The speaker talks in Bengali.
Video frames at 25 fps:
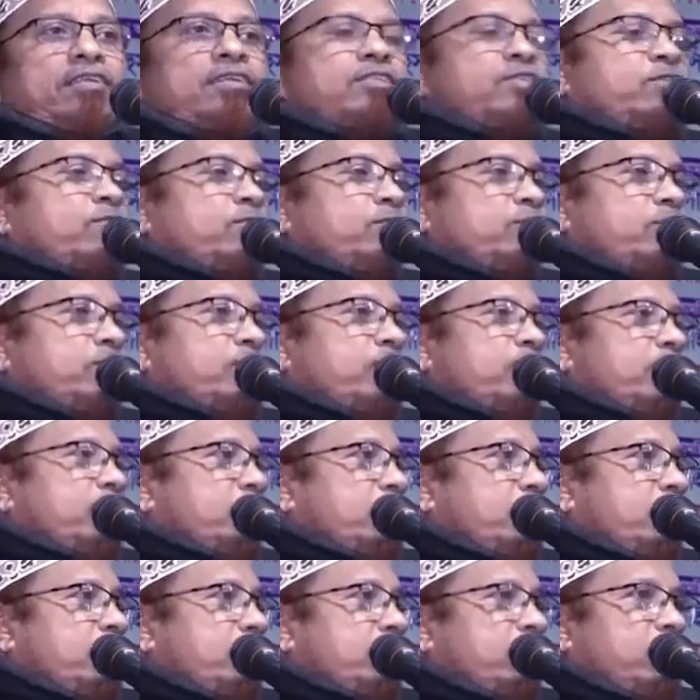কিছুক্ষণ
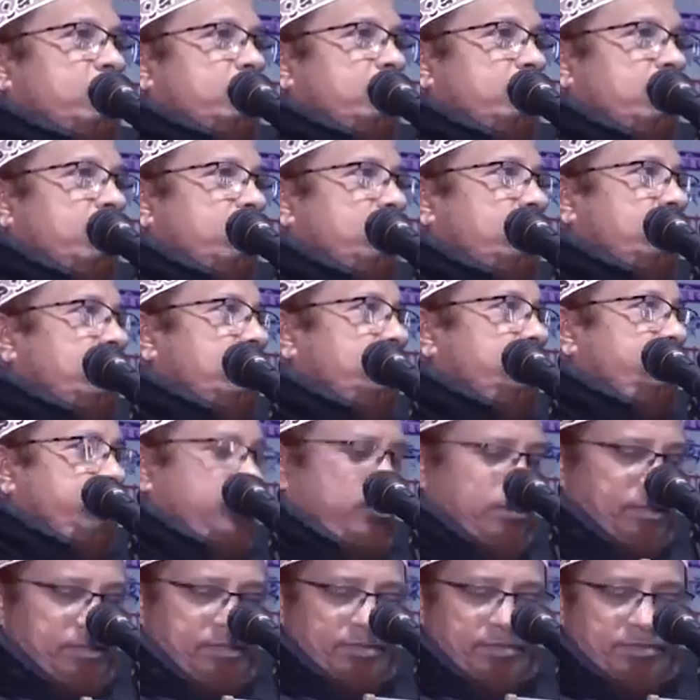চেষ্টা সাধনা করার
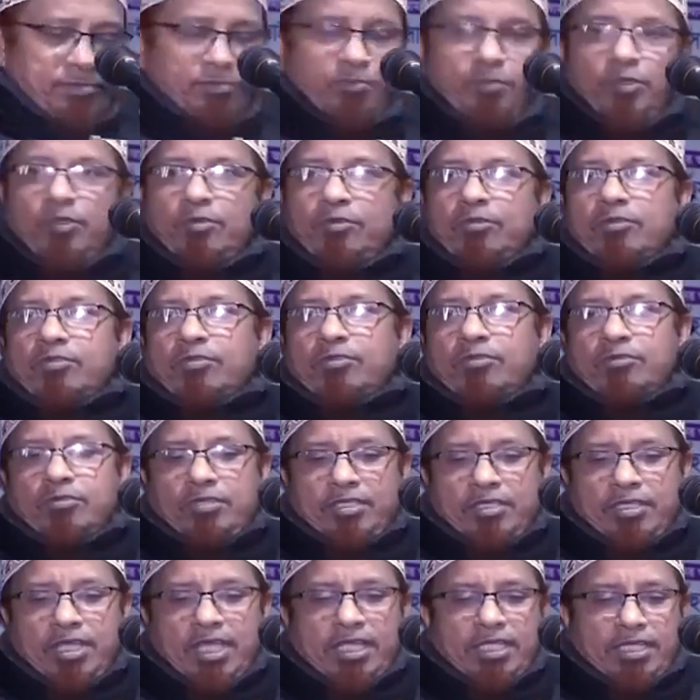পরে বিরক্ত
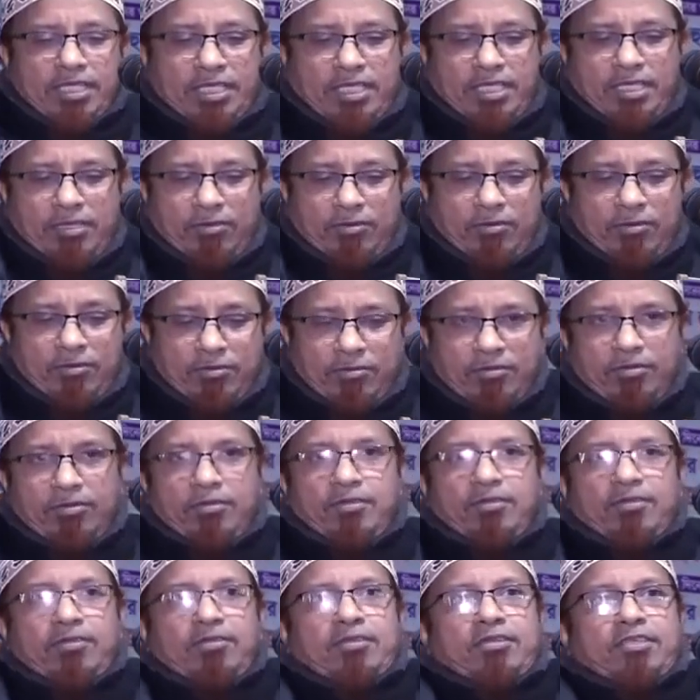হয়ে আরে কি হলো
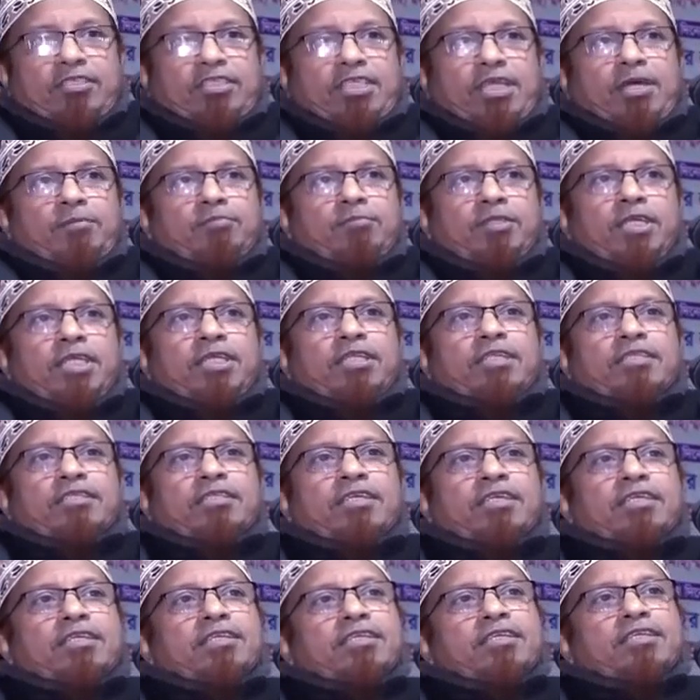সামনে এনে
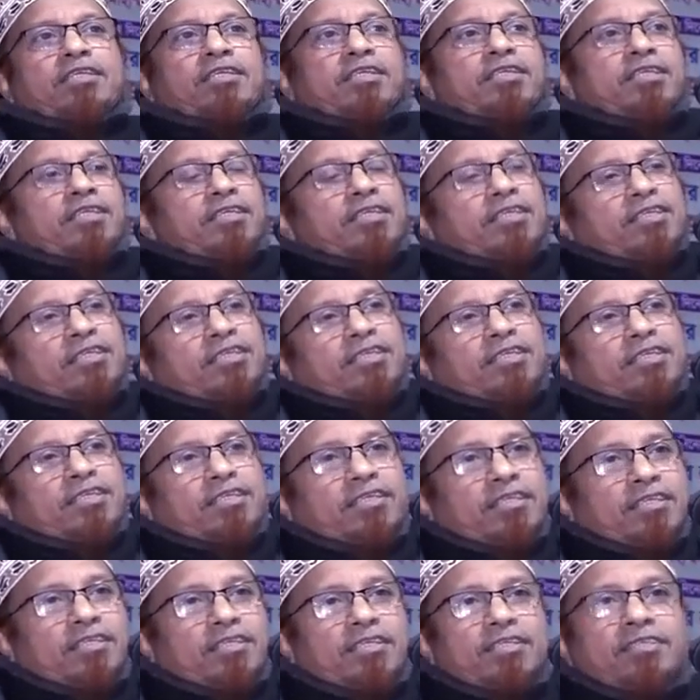দেখে
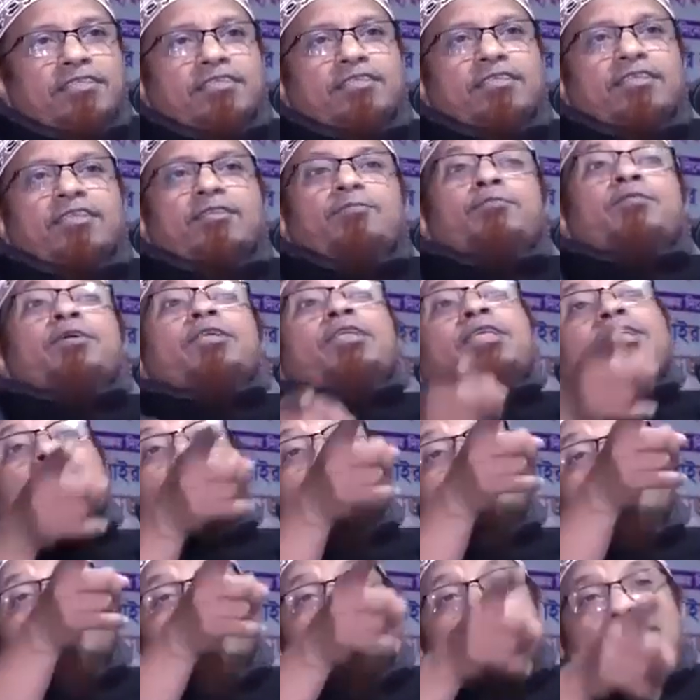স্ত্রীর
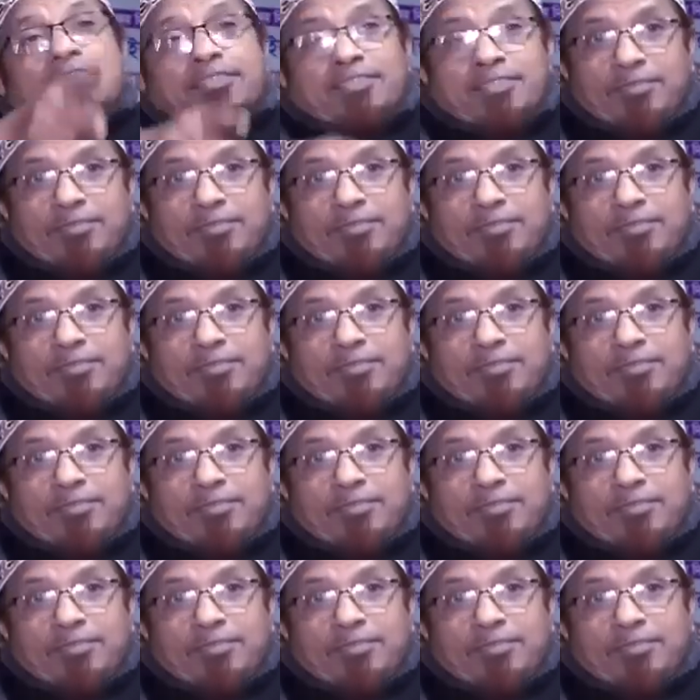পেটিকুট নিয়ে